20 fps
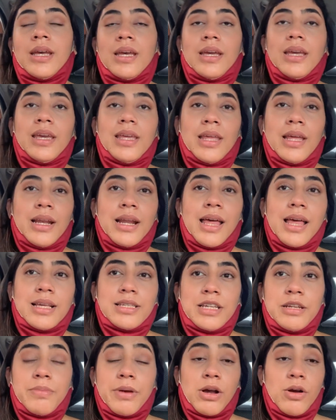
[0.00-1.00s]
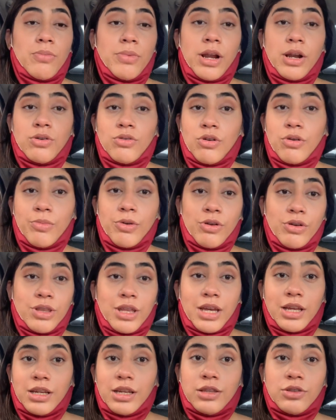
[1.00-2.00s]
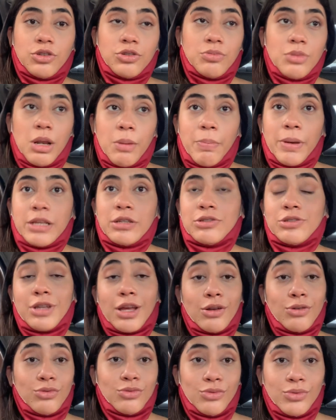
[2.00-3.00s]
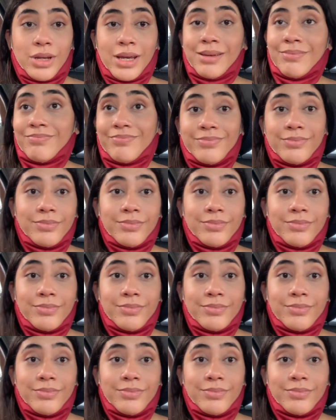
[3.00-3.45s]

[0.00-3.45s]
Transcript: y de nada sirve comprar un comedor de 500 mil pesos que nos dure